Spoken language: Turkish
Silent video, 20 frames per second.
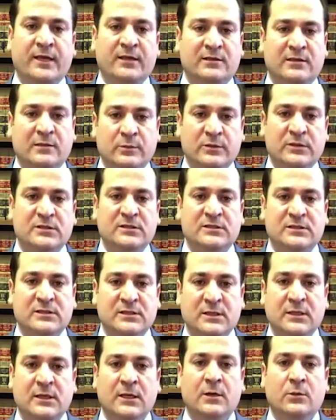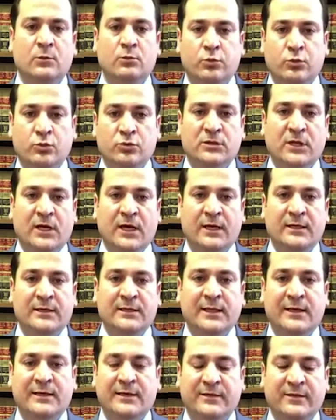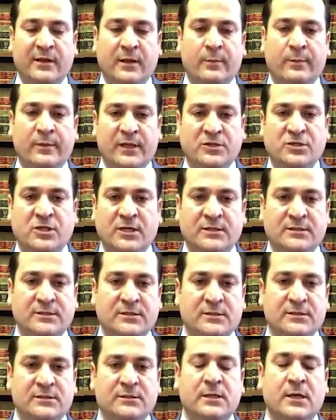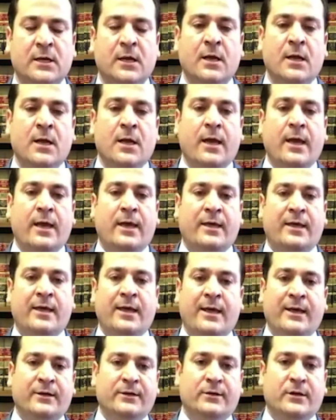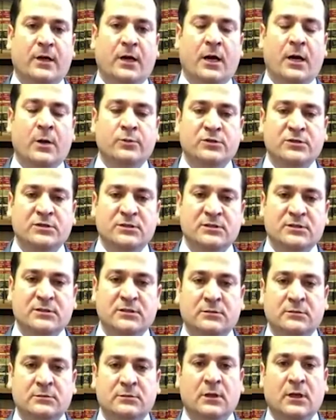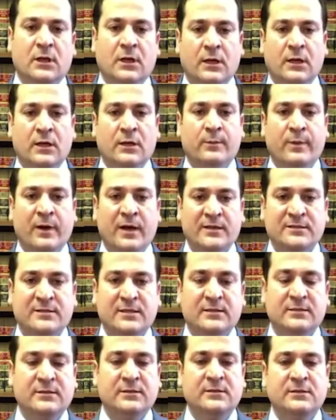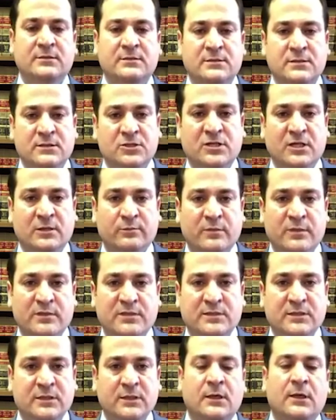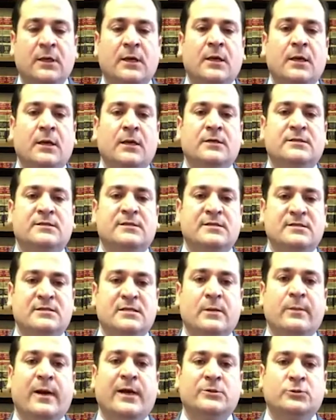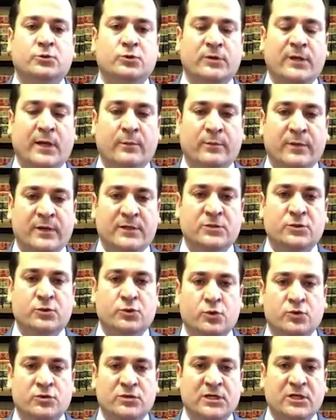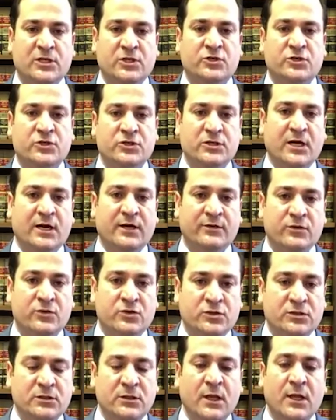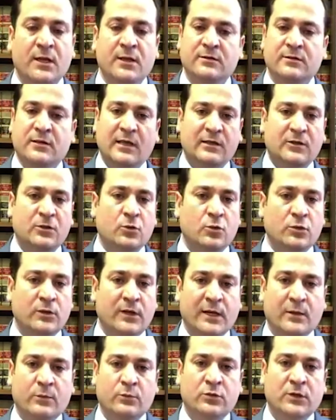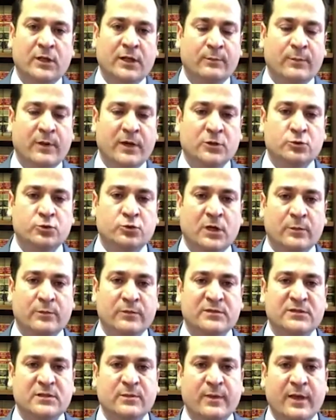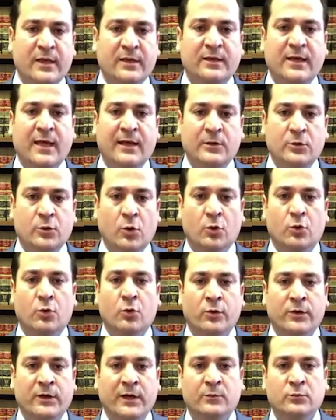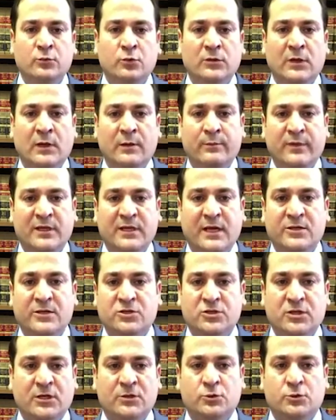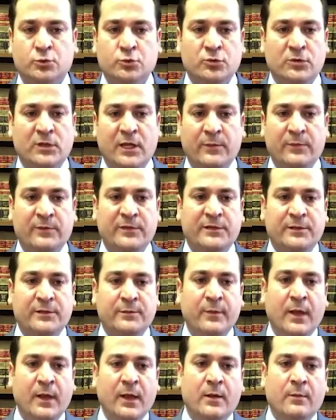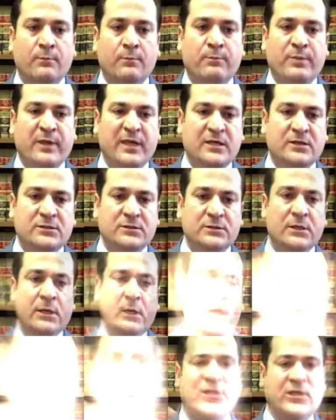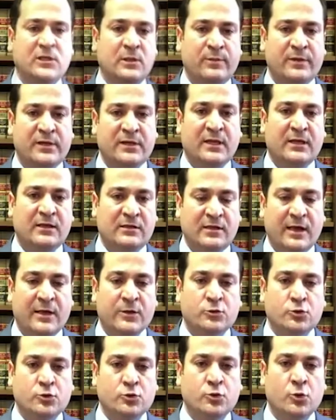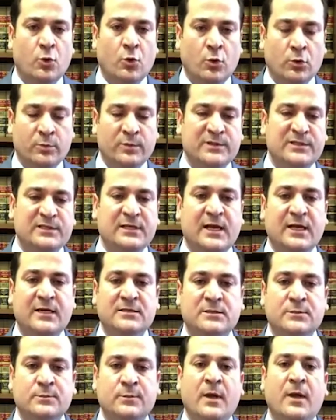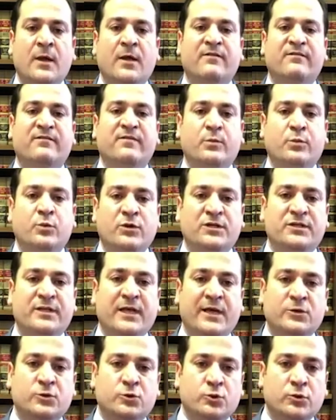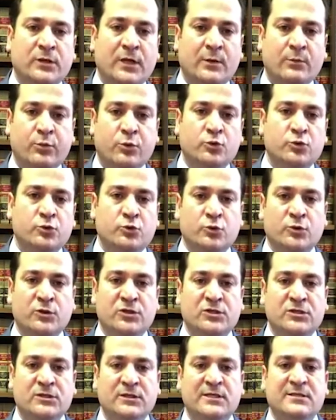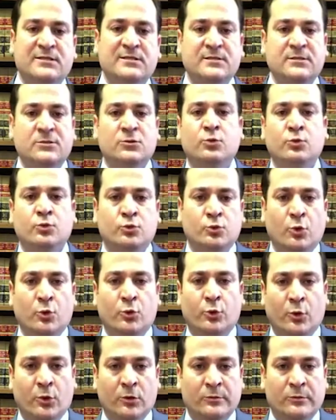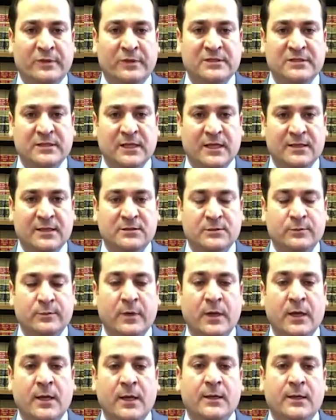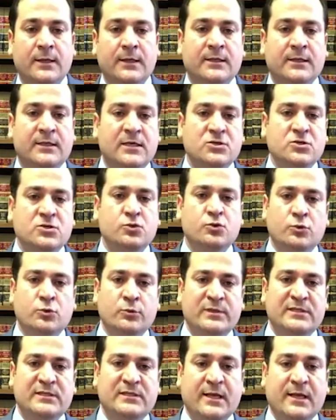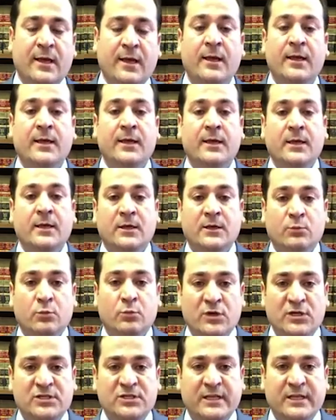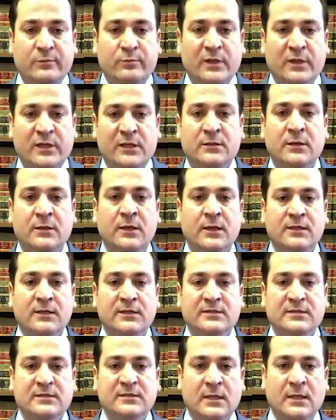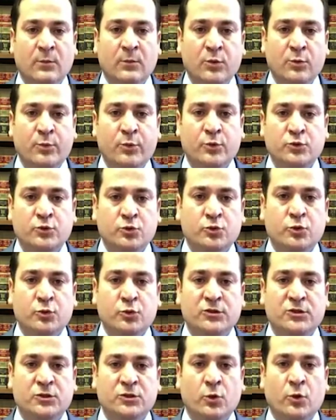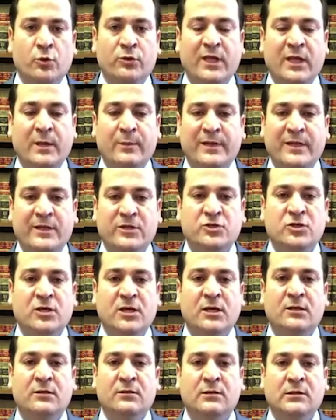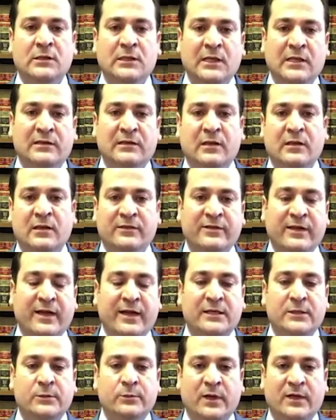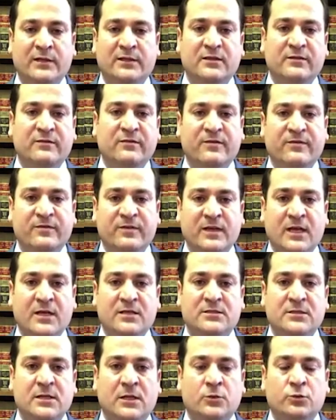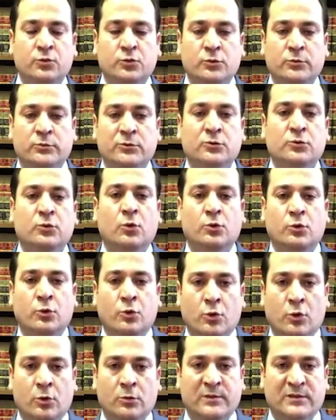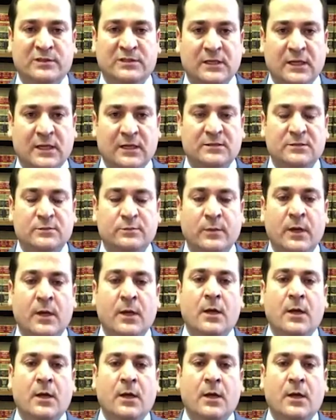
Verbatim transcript: eğitiminizi burada ilerletebileceksiniz. Eğer amcanızın e, bahsettiğiniz işletmesi size başvuru yapmak istiyorsa yeşil kart için teknik olarak buna başvuru yapmasında bir engel yok. Önemli olan birkaç şart şunu diyebilirim. Bir, öncelikle birine ihtiyaç duyuyor olması lazım ve bu ihtiyaç duyulan pozisyon içinde sizin uygun oluyor olmanız lazım. İkinci durum ise bu işletmenin e, bu pozisyon için ödeyebileceği yeterli maddi ve finansal durumun oluyor olması lazım.